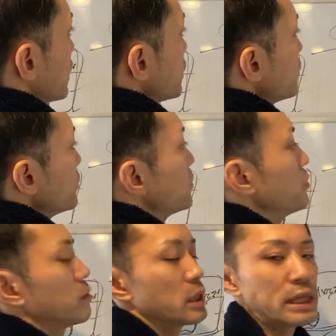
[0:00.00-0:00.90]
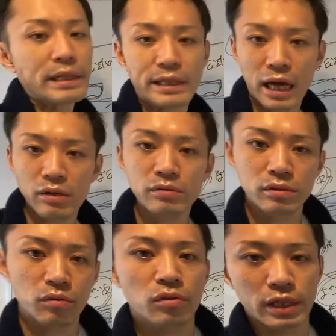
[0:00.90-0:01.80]
ていうふうにやるっ
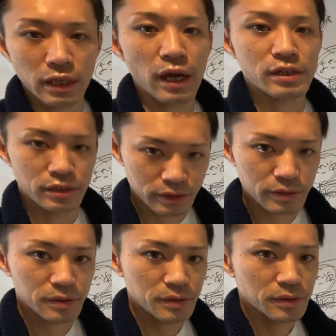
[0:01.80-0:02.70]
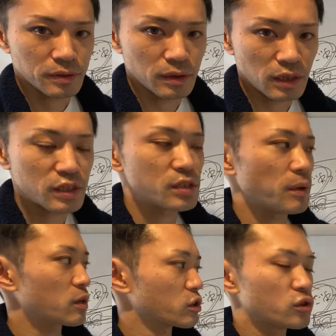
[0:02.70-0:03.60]
てことが大事です一
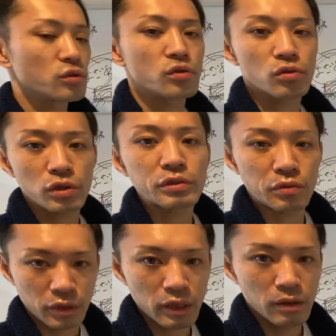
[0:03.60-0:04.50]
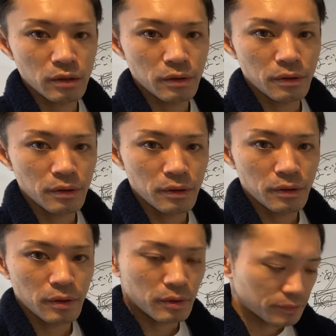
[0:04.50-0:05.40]
番究極いくとね
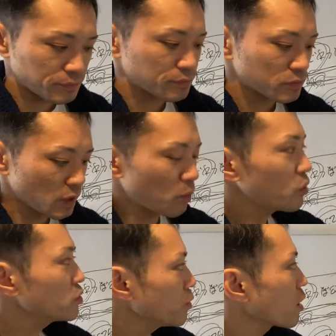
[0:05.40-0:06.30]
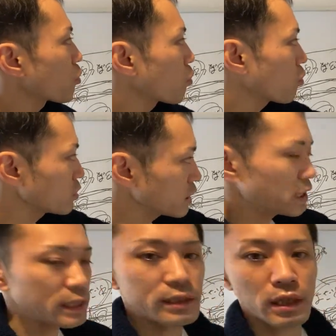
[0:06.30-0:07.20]
うん、で僕はここ
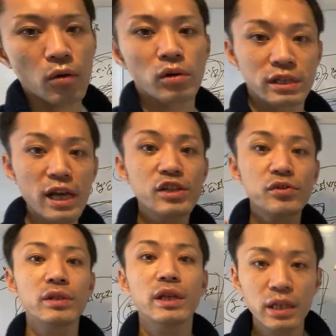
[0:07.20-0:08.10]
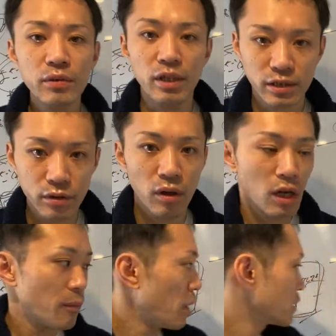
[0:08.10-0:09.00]
に行った方が最終的にはですよ、
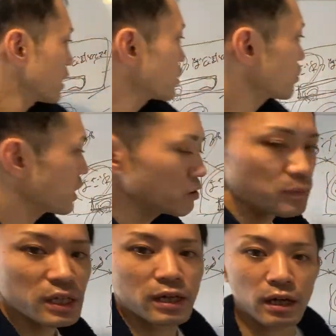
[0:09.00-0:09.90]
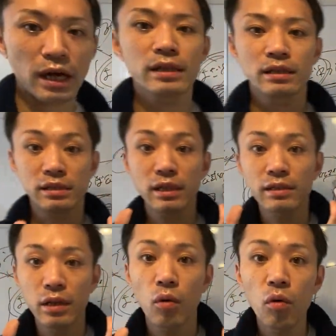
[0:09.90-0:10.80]
まあ、最初 LP から入って全
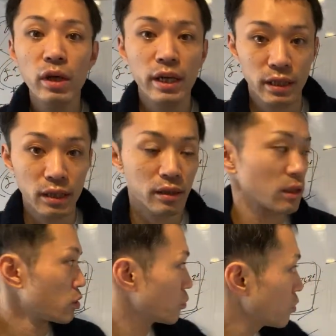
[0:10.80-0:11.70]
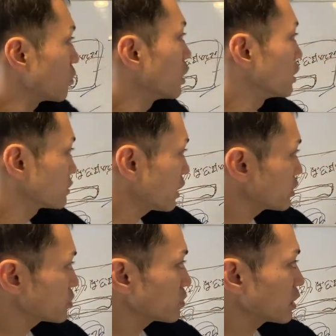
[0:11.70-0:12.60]
然 OK なんだけども最
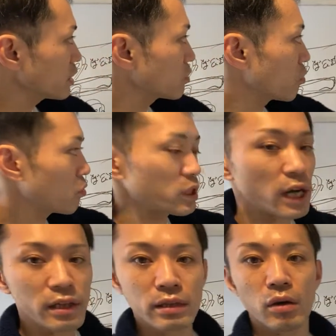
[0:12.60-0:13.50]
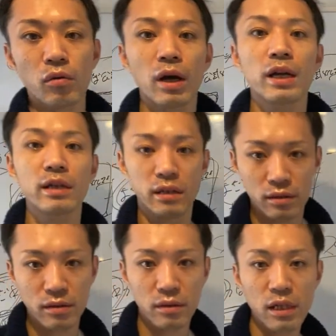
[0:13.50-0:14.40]
終的にここに入った方がいいで
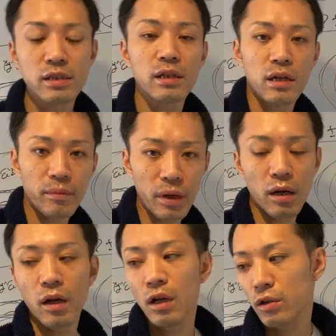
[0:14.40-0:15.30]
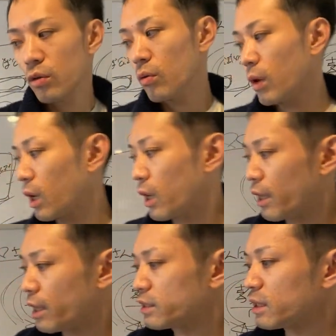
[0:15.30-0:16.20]
すなぜならば要は
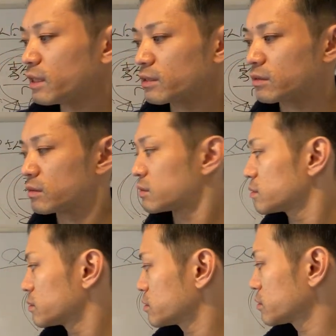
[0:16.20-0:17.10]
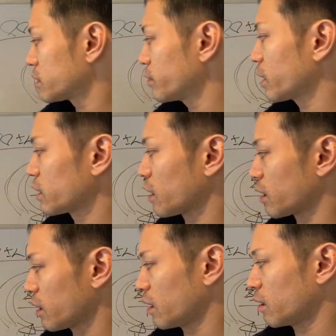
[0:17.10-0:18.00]
餌で釣ってるわけだ
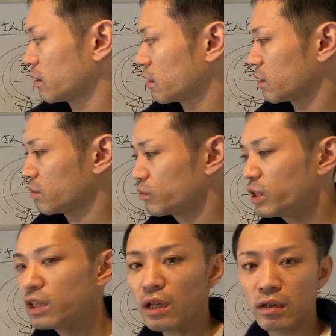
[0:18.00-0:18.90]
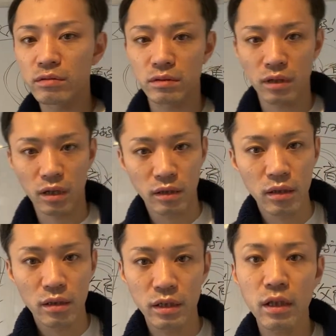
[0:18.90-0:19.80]
からウインナー食ったら
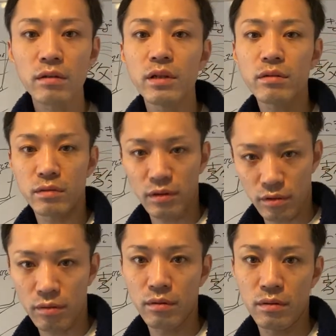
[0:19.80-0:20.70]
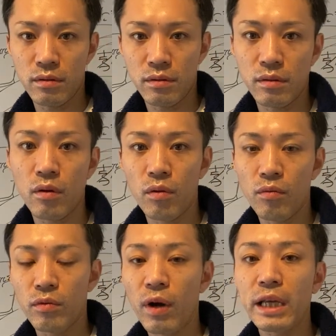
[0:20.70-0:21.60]
ねいなくなるんですよ
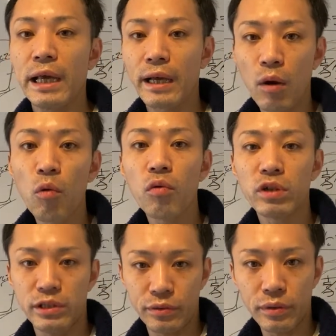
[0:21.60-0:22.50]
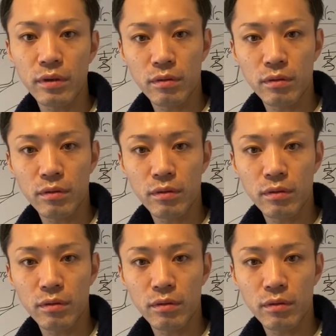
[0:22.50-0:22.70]
割合が多いですよね